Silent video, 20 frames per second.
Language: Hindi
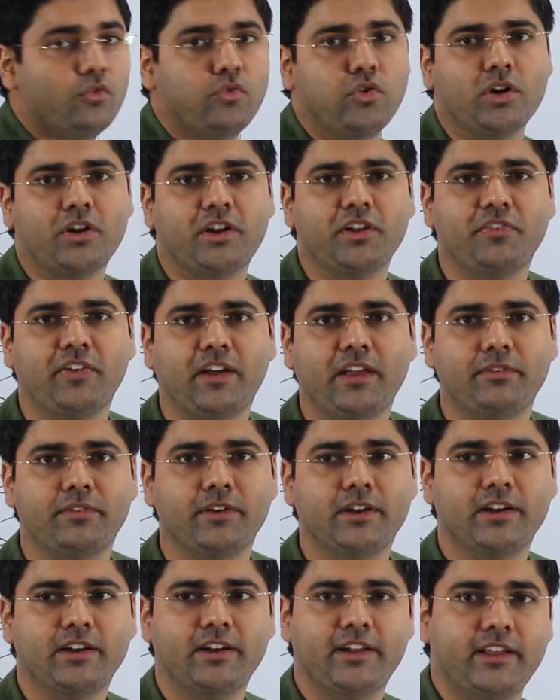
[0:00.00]
फोर्टी फाइव
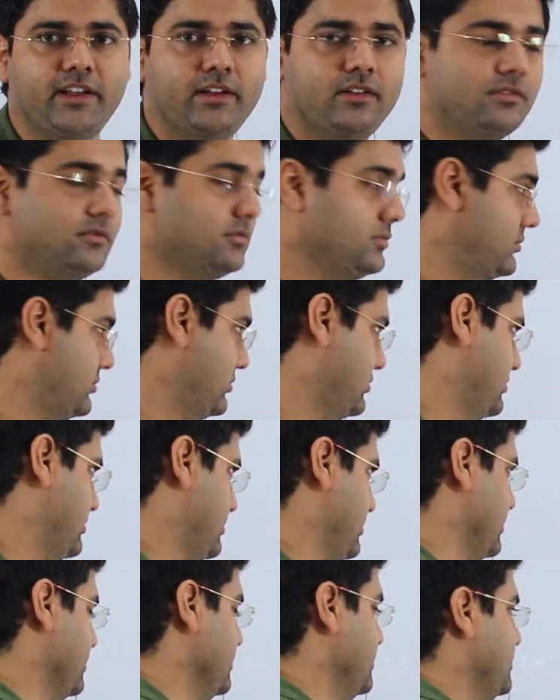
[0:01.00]
है ठीक
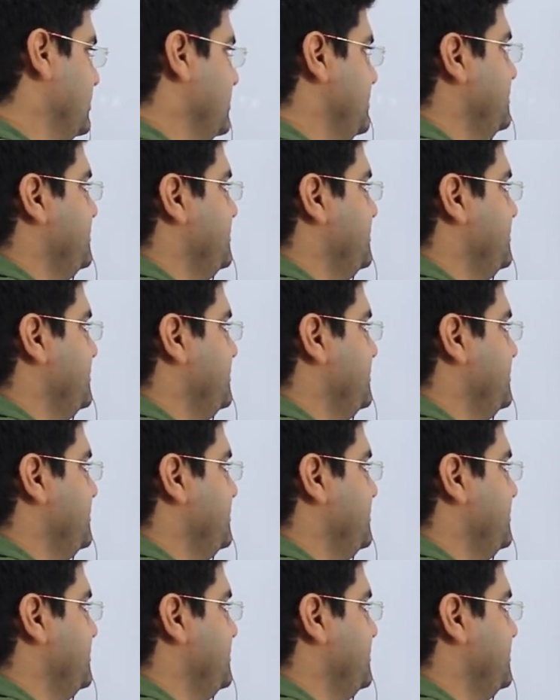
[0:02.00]
है